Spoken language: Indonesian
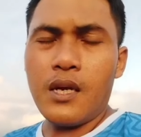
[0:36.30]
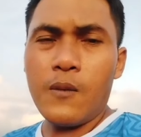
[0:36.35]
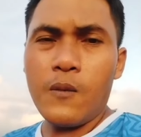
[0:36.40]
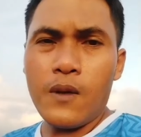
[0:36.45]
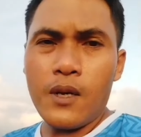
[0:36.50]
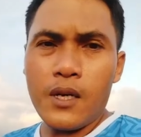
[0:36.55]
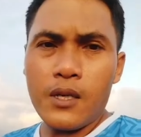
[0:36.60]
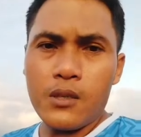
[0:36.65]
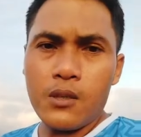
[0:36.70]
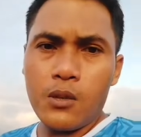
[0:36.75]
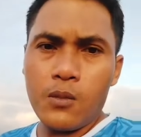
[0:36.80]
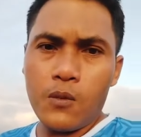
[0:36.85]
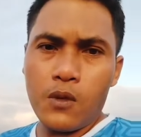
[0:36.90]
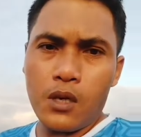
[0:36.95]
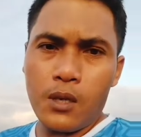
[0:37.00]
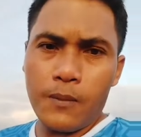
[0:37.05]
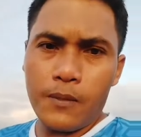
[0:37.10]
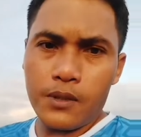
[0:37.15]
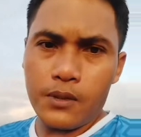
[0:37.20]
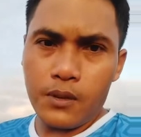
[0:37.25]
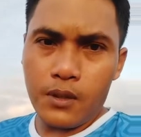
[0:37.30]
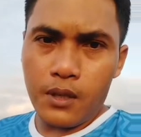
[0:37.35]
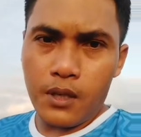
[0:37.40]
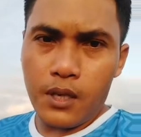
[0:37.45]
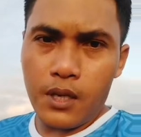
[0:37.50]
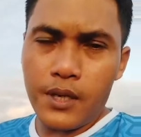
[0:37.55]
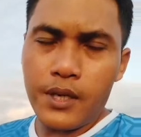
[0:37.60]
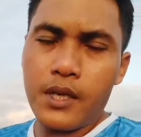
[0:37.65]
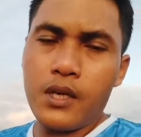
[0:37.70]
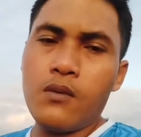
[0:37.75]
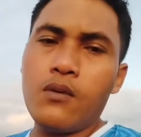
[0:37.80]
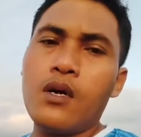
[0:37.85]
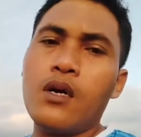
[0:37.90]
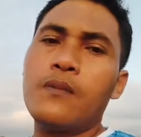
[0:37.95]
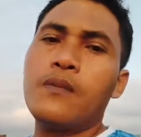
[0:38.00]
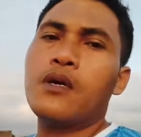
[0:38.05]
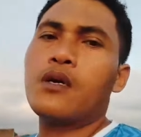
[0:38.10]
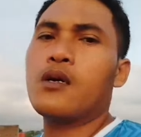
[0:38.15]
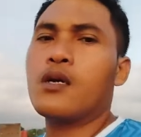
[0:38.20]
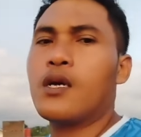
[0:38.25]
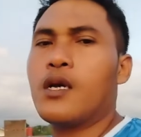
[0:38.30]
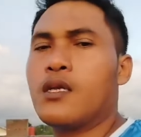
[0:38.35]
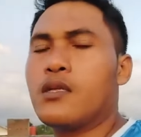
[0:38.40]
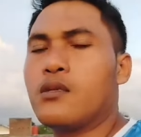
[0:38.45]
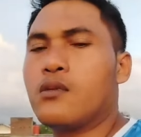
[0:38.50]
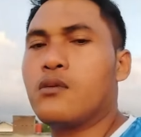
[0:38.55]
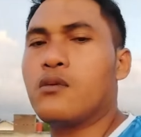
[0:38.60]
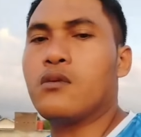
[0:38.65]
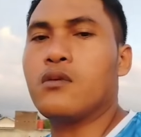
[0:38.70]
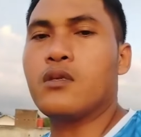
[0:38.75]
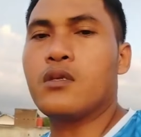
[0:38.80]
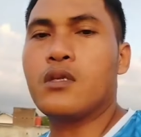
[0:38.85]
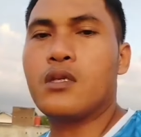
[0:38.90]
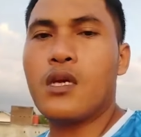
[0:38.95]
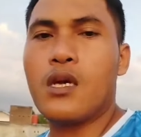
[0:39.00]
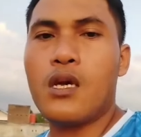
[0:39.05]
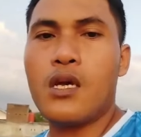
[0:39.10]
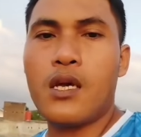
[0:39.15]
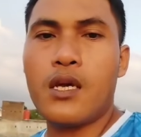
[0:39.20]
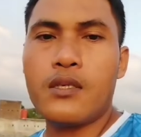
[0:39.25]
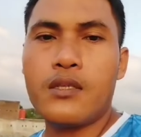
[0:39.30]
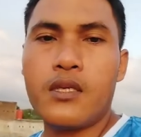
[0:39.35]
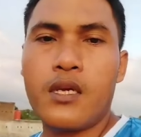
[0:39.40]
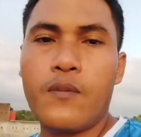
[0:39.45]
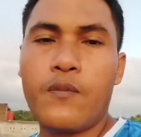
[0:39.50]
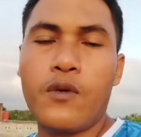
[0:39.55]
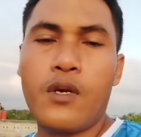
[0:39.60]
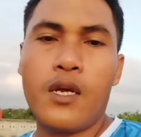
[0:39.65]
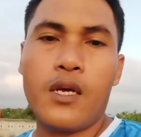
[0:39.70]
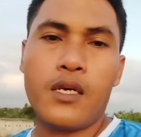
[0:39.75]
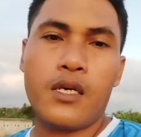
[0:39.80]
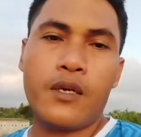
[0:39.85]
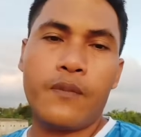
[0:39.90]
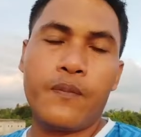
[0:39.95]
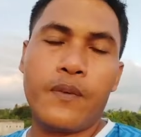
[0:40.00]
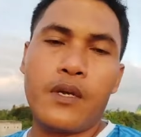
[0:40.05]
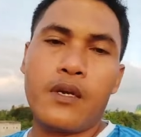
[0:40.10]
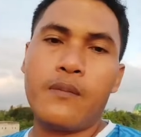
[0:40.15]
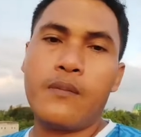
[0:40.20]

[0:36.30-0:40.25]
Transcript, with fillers: Assalamualaikum warahmatullahi wabarakatuh. Saya Saiful Hakim